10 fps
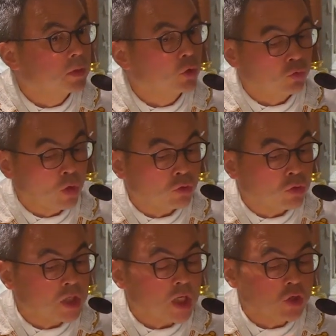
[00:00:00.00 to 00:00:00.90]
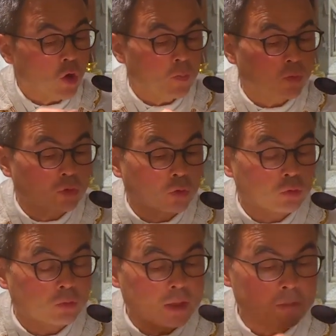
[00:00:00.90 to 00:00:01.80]
Je vous donne deux exemples
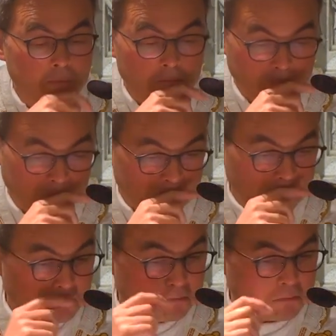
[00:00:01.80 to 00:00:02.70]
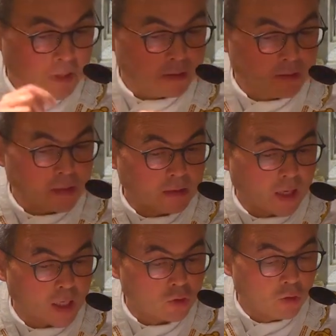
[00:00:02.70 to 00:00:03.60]
aujourd'hui. Sainte
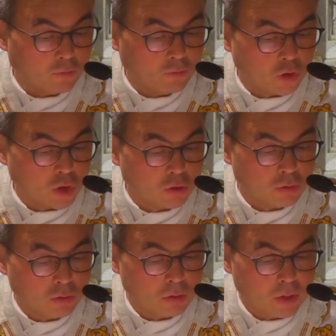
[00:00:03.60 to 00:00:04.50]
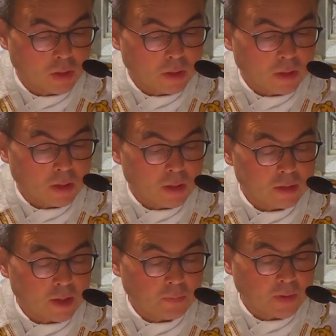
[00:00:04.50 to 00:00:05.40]
Thérèse de l'Enfant Jésus et
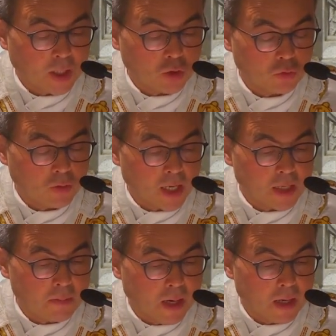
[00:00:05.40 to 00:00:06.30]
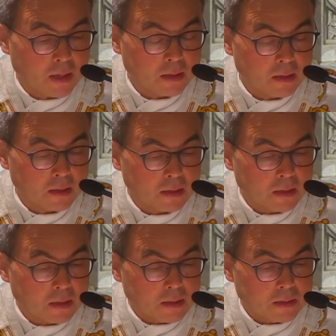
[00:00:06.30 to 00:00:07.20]
Saint Pierre Julien Aymar.
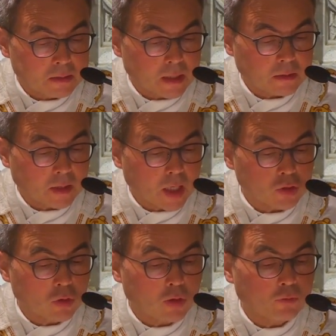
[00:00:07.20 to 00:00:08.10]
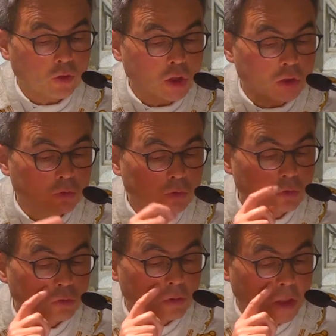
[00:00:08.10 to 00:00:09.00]
Sainte Thérèse de l'Enfant Jésus,
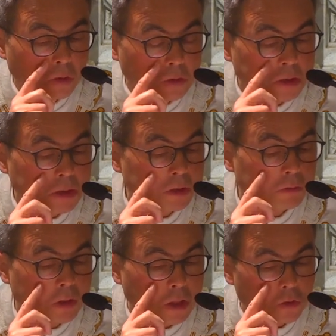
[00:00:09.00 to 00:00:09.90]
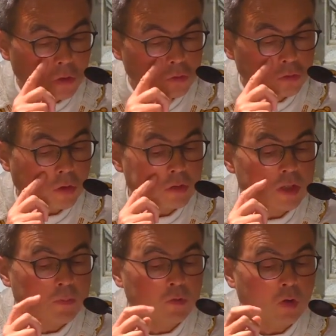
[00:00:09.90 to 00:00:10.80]
son agonie du 14 au 30
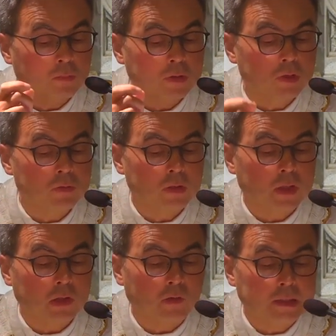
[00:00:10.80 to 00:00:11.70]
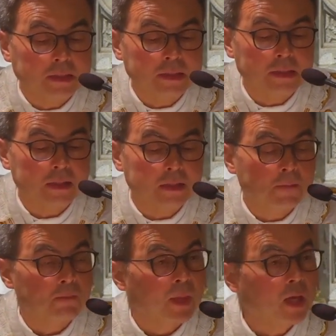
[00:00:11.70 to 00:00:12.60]
septembre 1897,
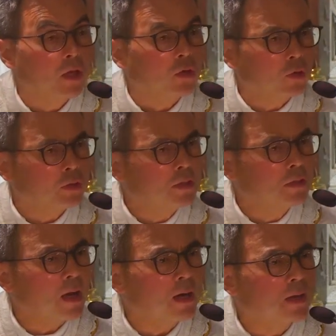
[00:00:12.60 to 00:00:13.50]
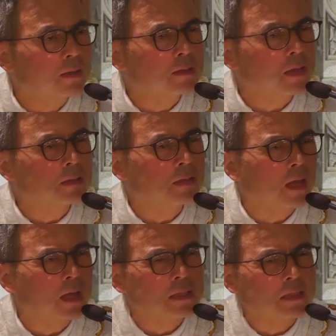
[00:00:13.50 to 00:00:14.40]
que dit-elle, Sainte
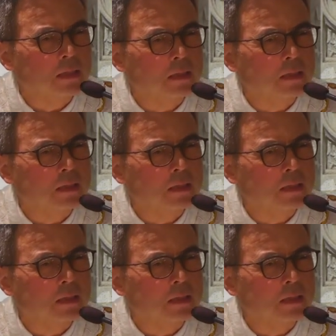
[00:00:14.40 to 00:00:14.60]
Thérèse